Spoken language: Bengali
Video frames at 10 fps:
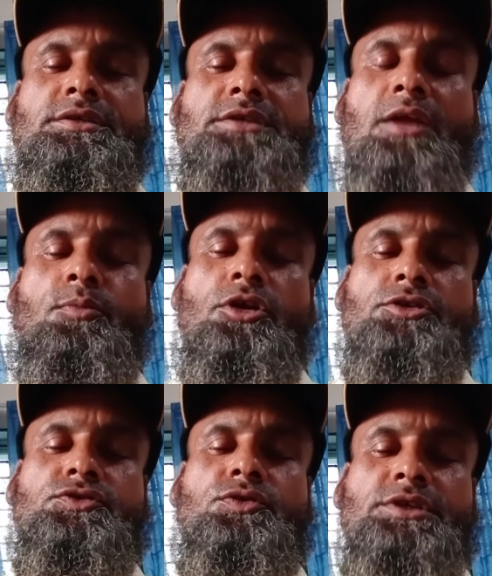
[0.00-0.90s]
যার
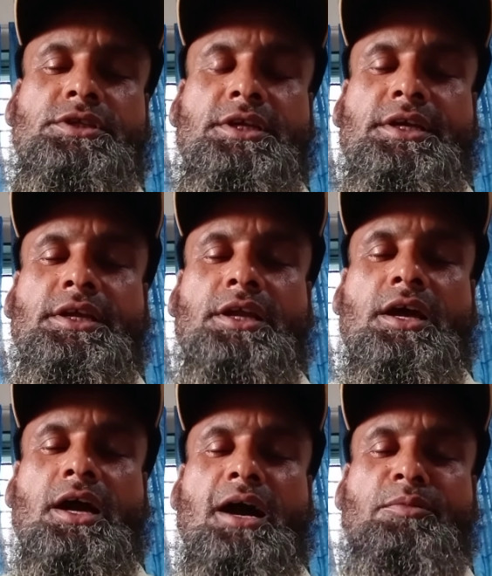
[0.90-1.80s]
ফলশ্রুতিতেই
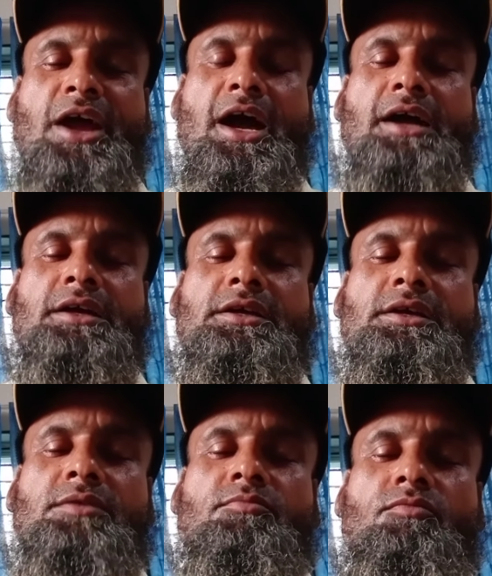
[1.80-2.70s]
আমরা
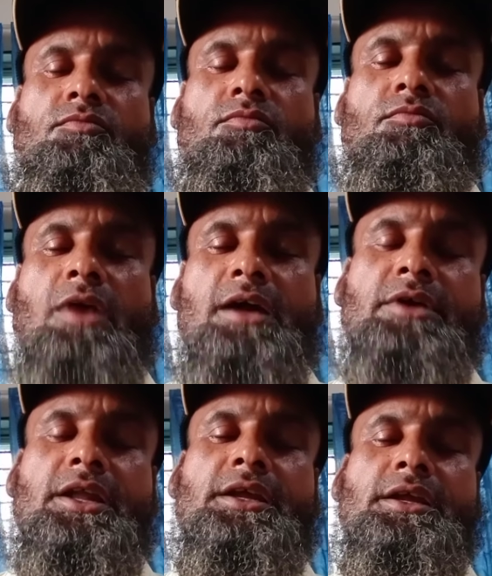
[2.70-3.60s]

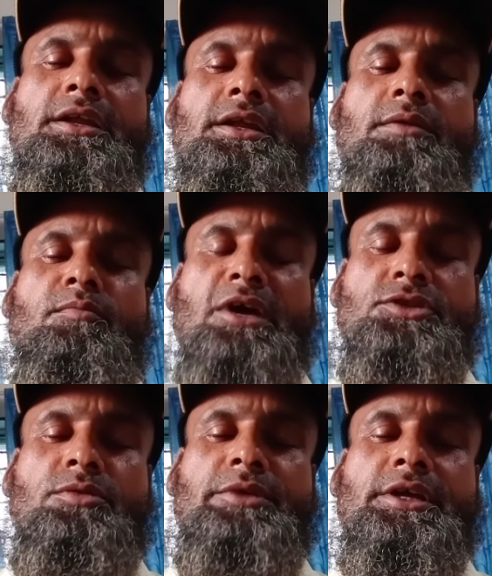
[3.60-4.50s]
ভাইবারের
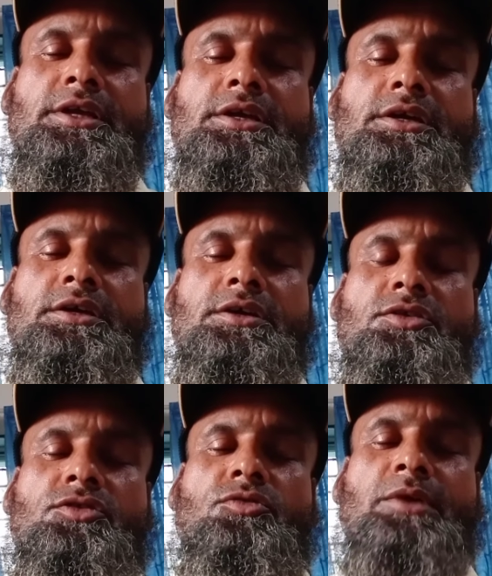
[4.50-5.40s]
মাধ্যমে
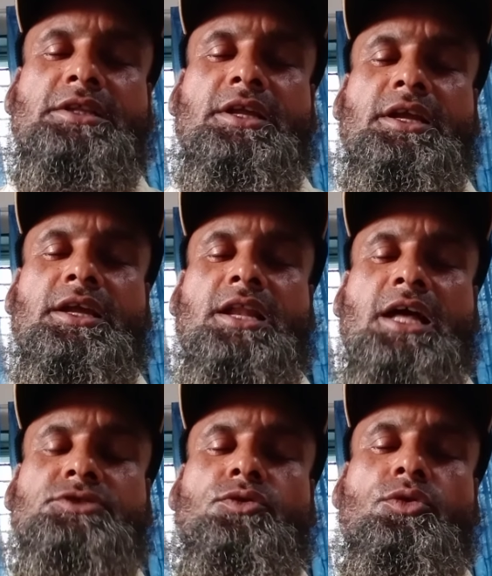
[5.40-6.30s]
তোমাদের এই
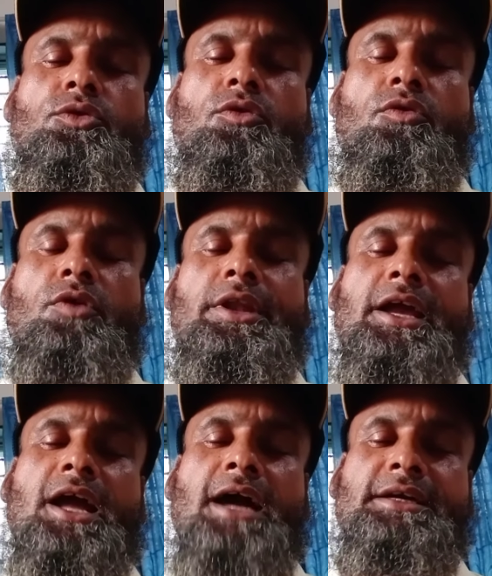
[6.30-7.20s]
ক্লাসগুলো
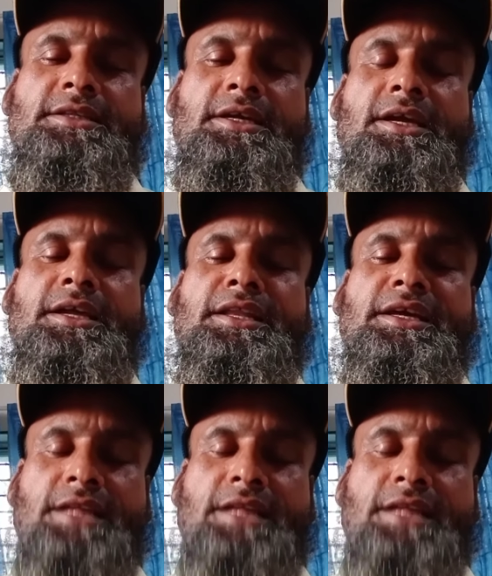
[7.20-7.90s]
অনেক আগে থেকেই নিয়ে